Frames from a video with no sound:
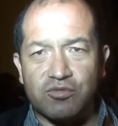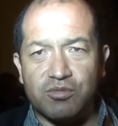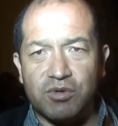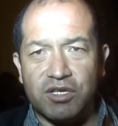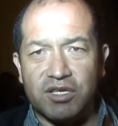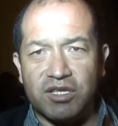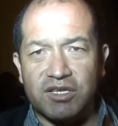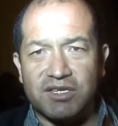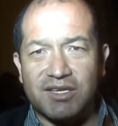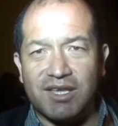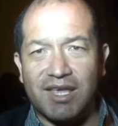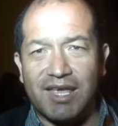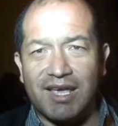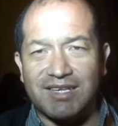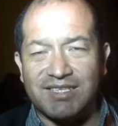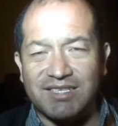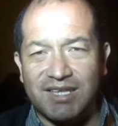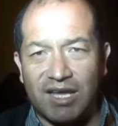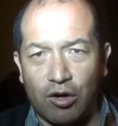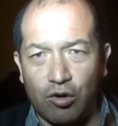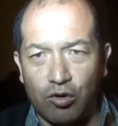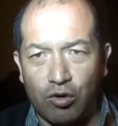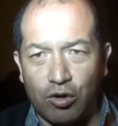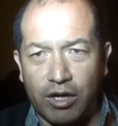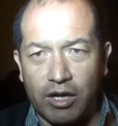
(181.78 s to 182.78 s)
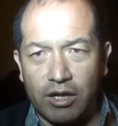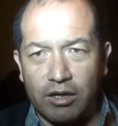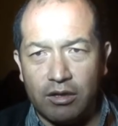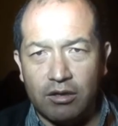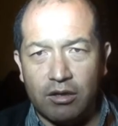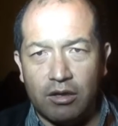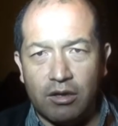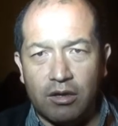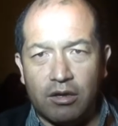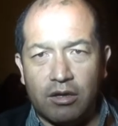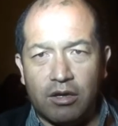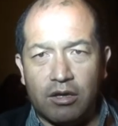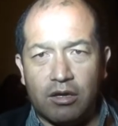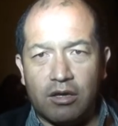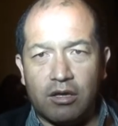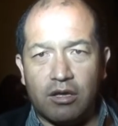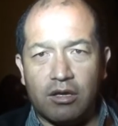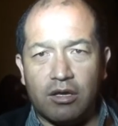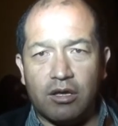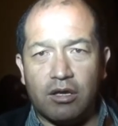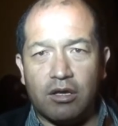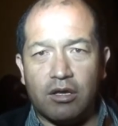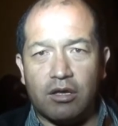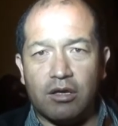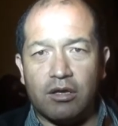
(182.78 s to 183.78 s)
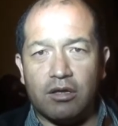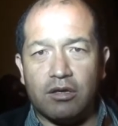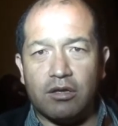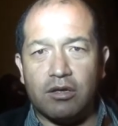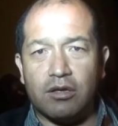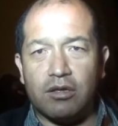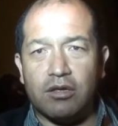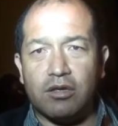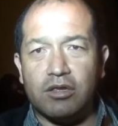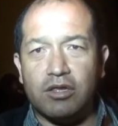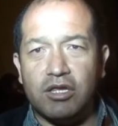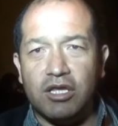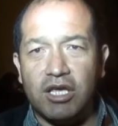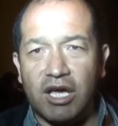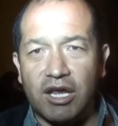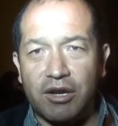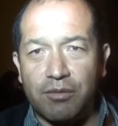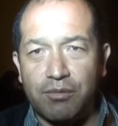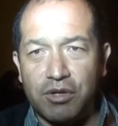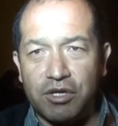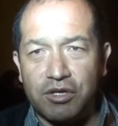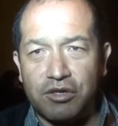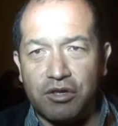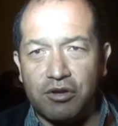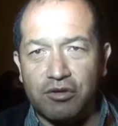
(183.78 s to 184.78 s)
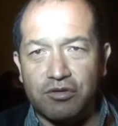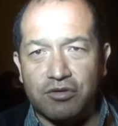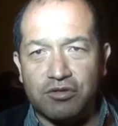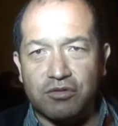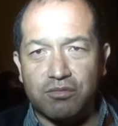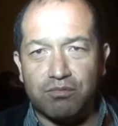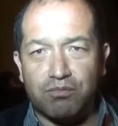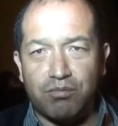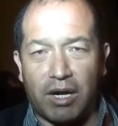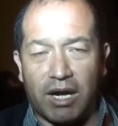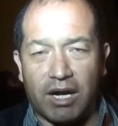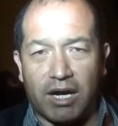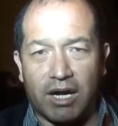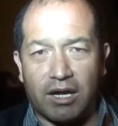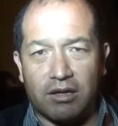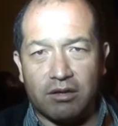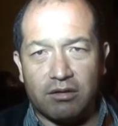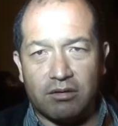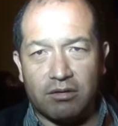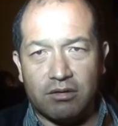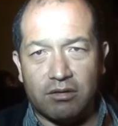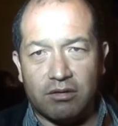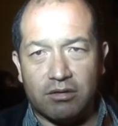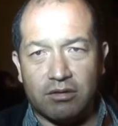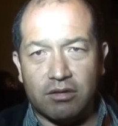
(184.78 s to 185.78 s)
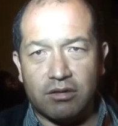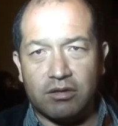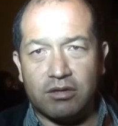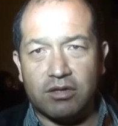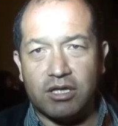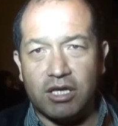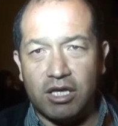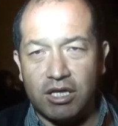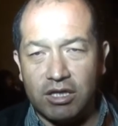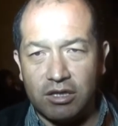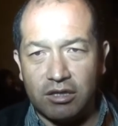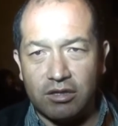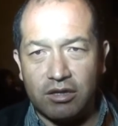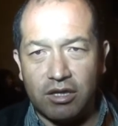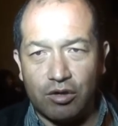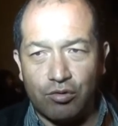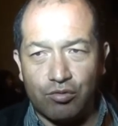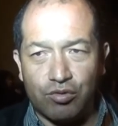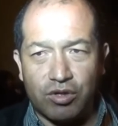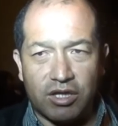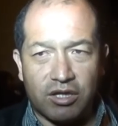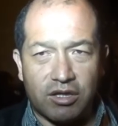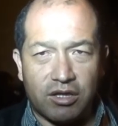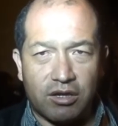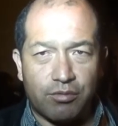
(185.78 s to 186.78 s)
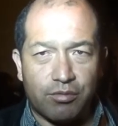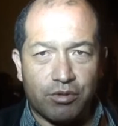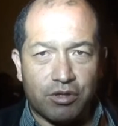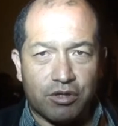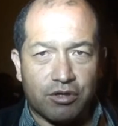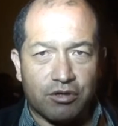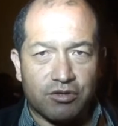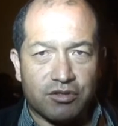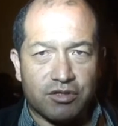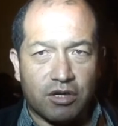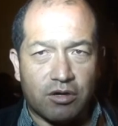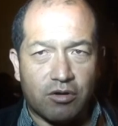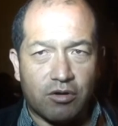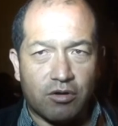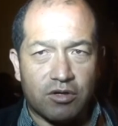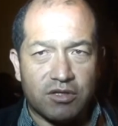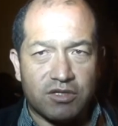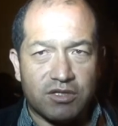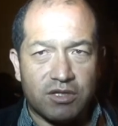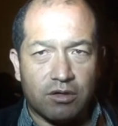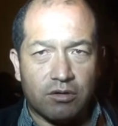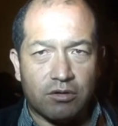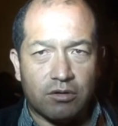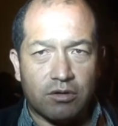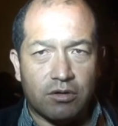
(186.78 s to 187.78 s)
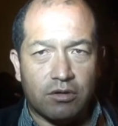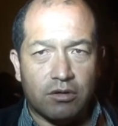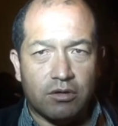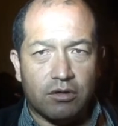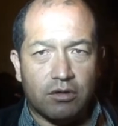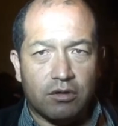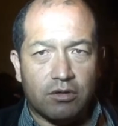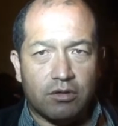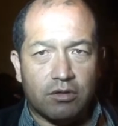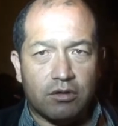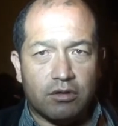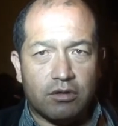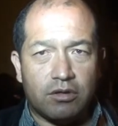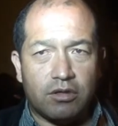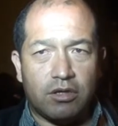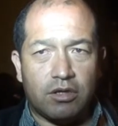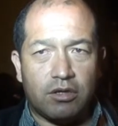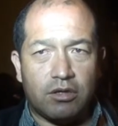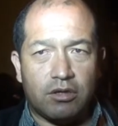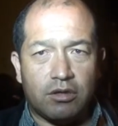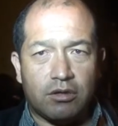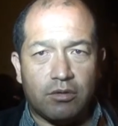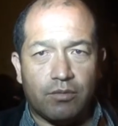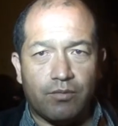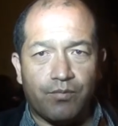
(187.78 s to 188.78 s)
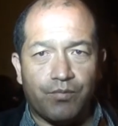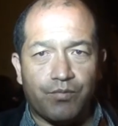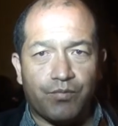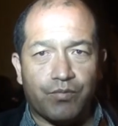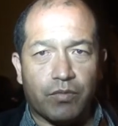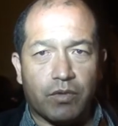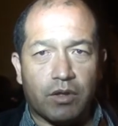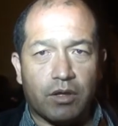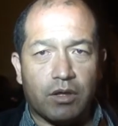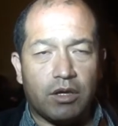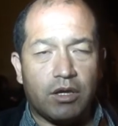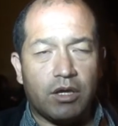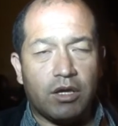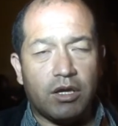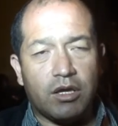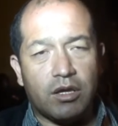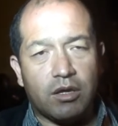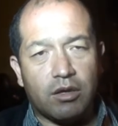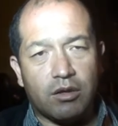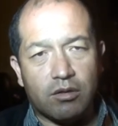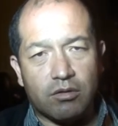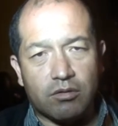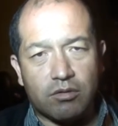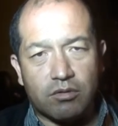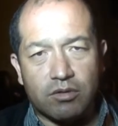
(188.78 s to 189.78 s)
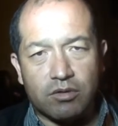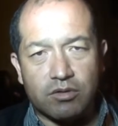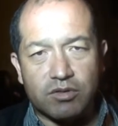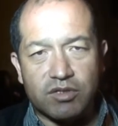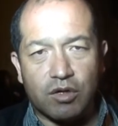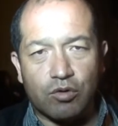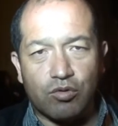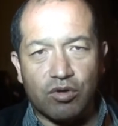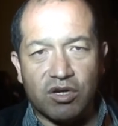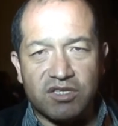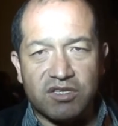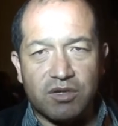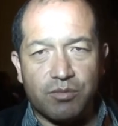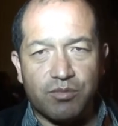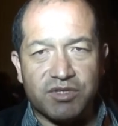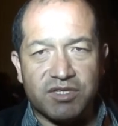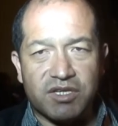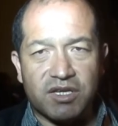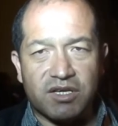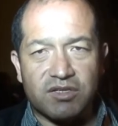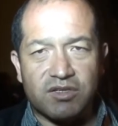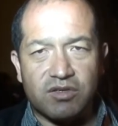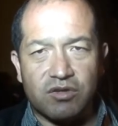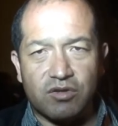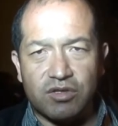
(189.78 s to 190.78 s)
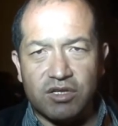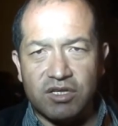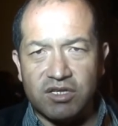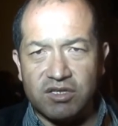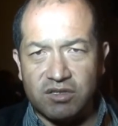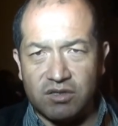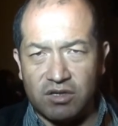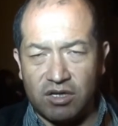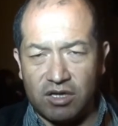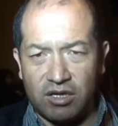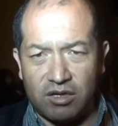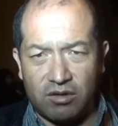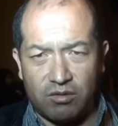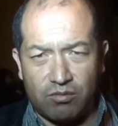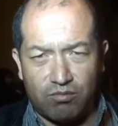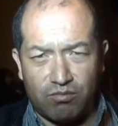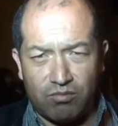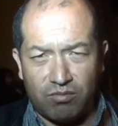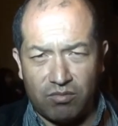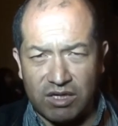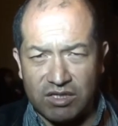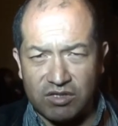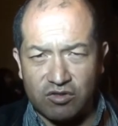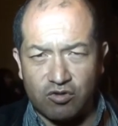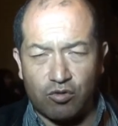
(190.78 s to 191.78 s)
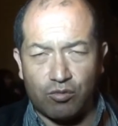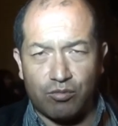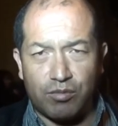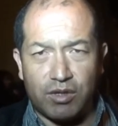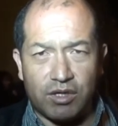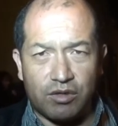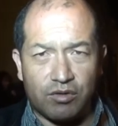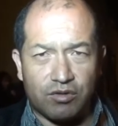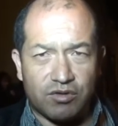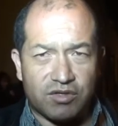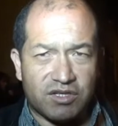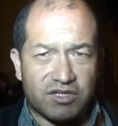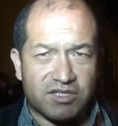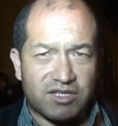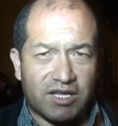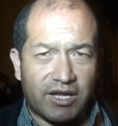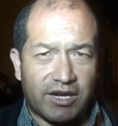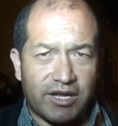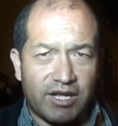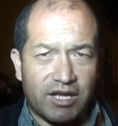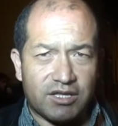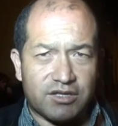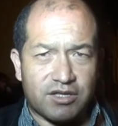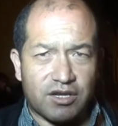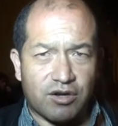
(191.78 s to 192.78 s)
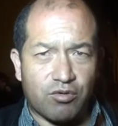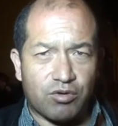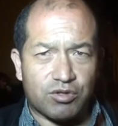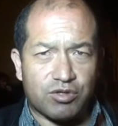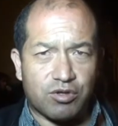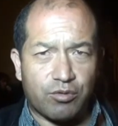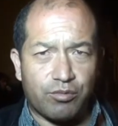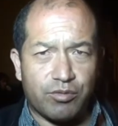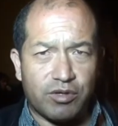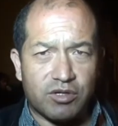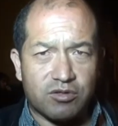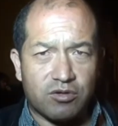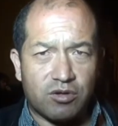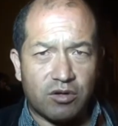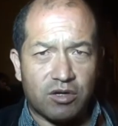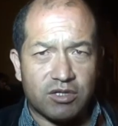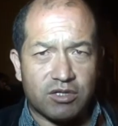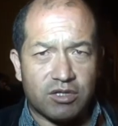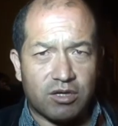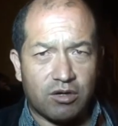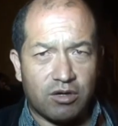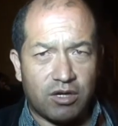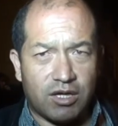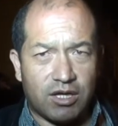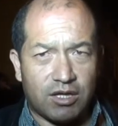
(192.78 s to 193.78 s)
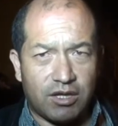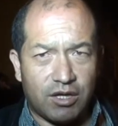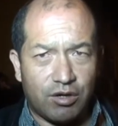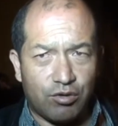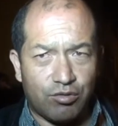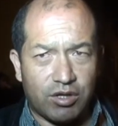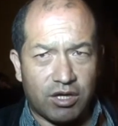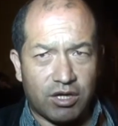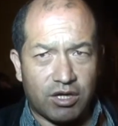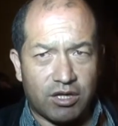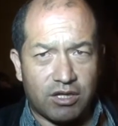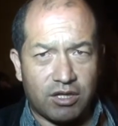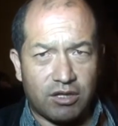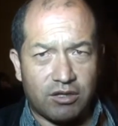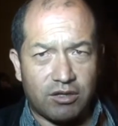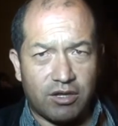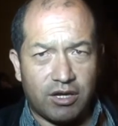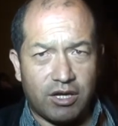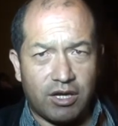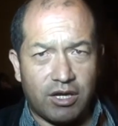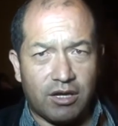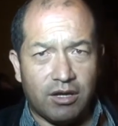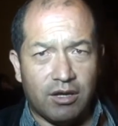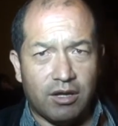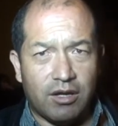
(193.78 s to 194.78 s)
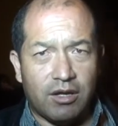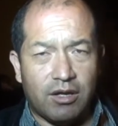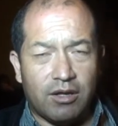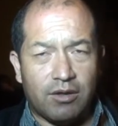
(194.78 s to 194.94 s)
los bienes que hasta ahora ni arbitrios paga tiene deuda de arbitrios el Coliseo. ¿Cuánto más o menos? Eh, según las investigaciones, eh, más o menos estaría entre 4 mil soles la deuda que tendría